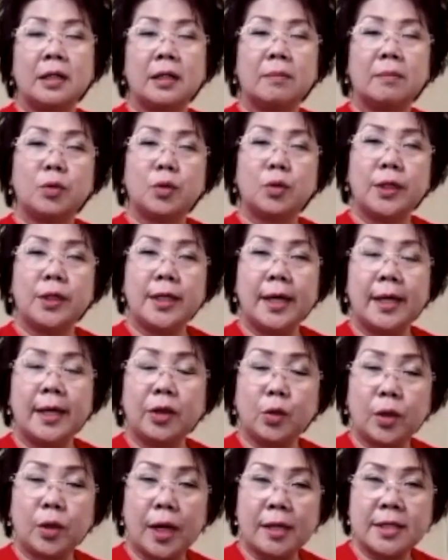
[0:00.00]

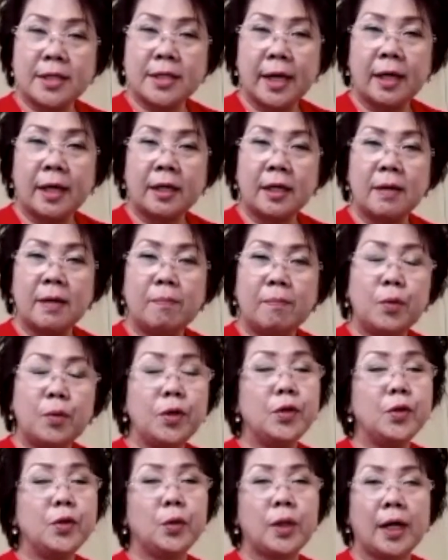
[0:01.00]
Kemudian tuh KJRI
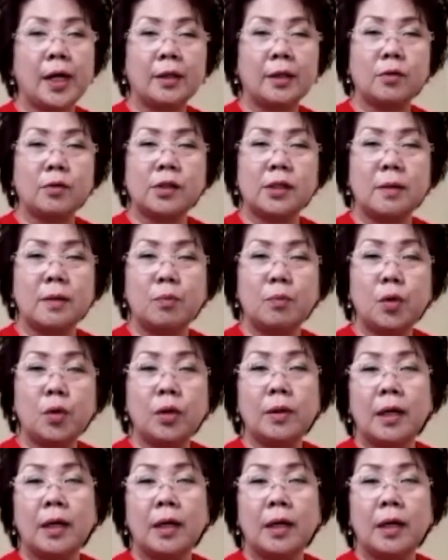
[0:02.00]
pun juga tuh sibuk